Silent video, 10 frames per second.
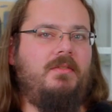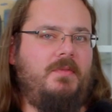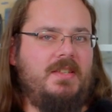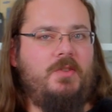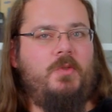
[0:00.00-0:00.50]

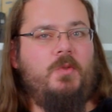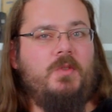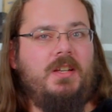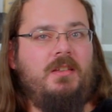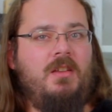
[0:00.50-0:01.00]

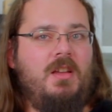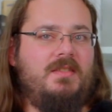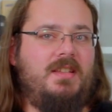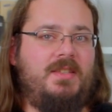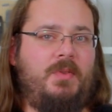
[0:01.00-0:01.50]
Wasserkühlung drin,
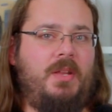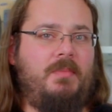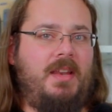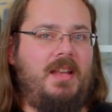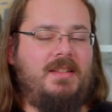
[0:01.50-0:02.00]
das heißt
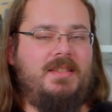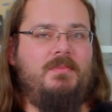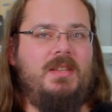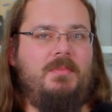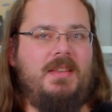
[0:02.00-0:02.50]

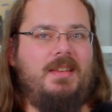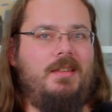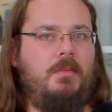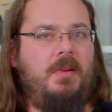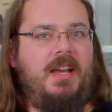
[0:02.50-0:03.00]
280 mm
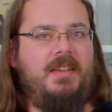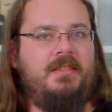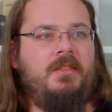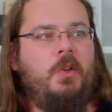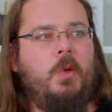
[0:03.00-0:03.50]
in der
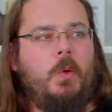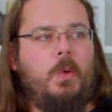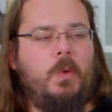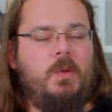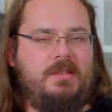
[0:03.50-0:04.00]
Breite
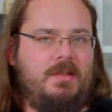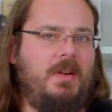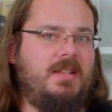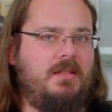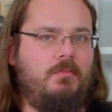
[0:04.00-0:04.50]
und die
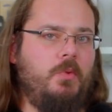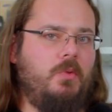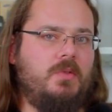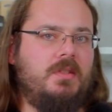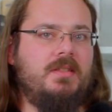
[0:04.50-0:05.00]
passt
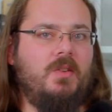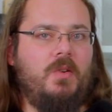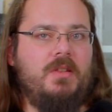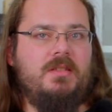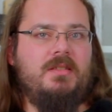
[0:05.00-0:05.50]
mühelos ins
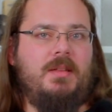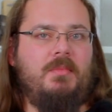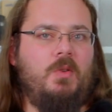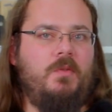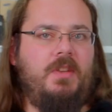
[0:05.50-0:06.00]
Gehäuse
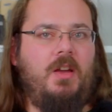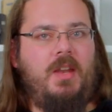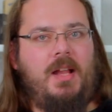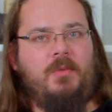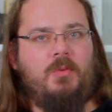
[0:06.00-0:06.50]
samt Lüfter
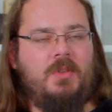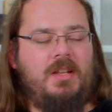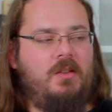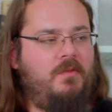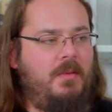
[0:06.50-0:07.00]
und allem drum und
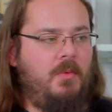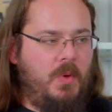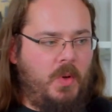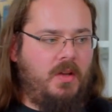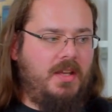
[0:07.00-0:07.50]
dran und wir haben
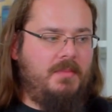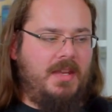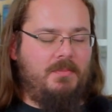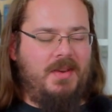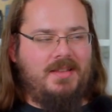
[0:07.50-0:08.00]
immer noch jede
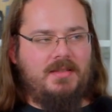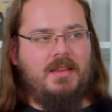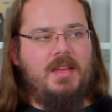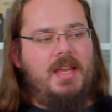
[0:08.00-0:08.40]
Menge Platz.